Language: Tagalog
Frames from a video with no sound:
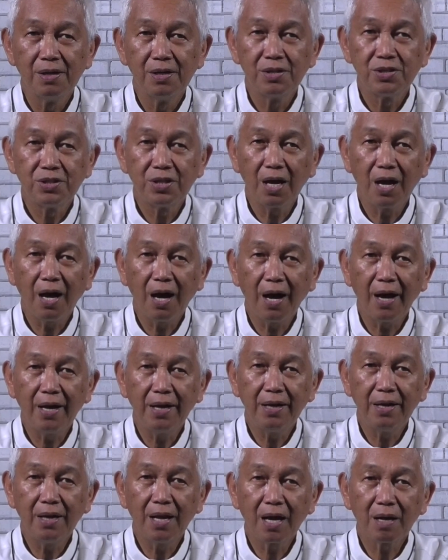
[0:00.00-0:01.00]
siya
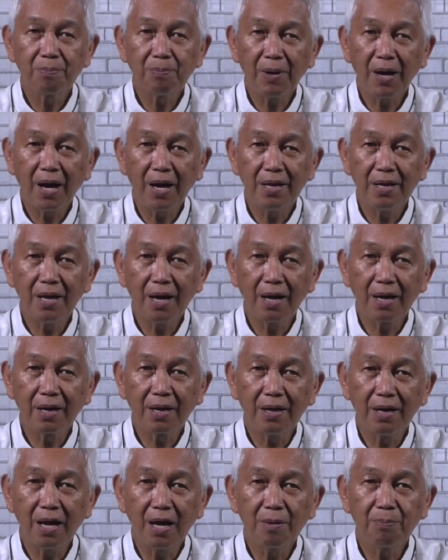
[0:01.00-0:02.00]
ay
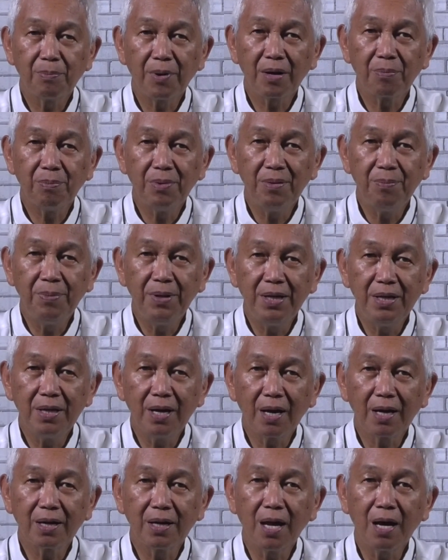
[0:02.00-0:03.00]
nagpahayag ng
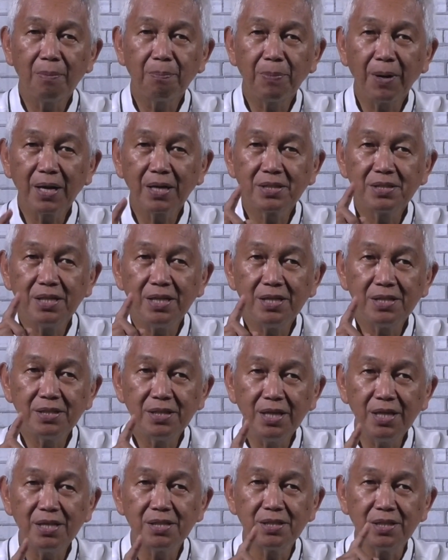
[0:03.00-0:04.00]
pagbibinyag ng
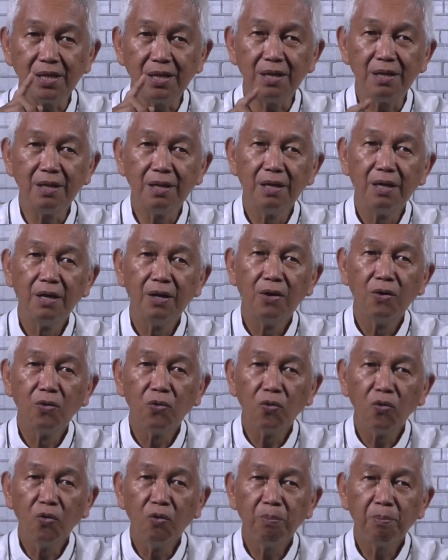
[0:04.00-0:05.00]
pagsisisi
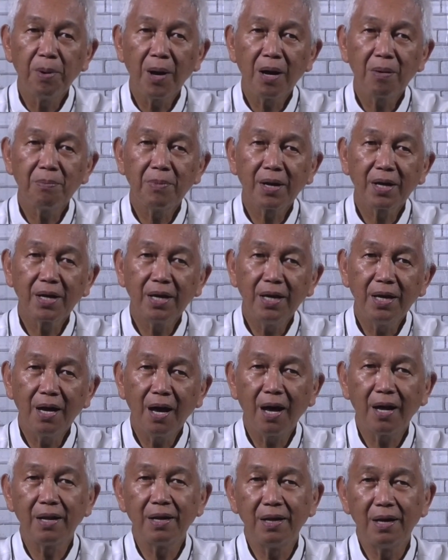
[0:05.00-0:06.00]
upang maging
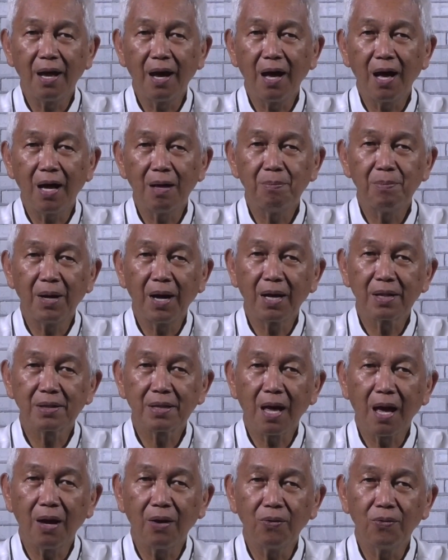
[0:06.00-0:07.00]
handa ang mga
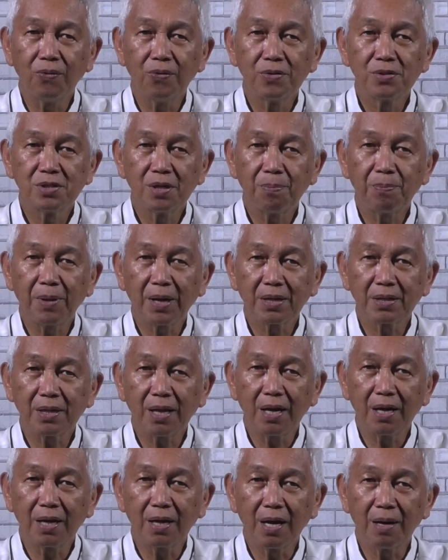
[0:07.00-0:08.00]
tao sa
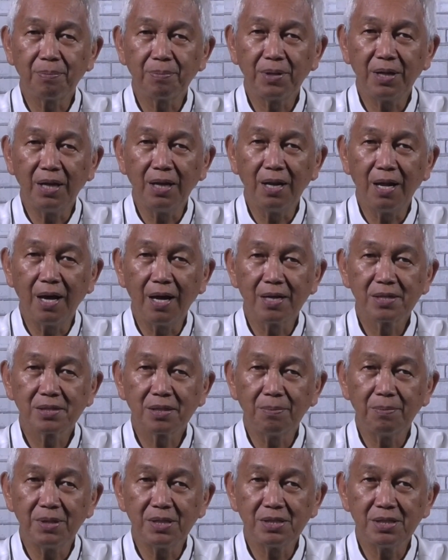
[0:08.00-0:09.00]
pagtanggap nila
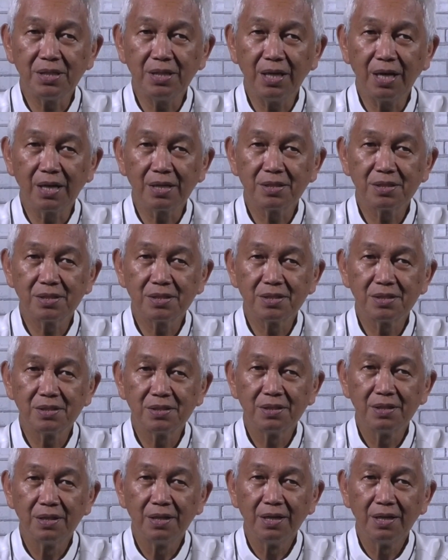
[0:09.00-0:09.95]
sa Mesiyas.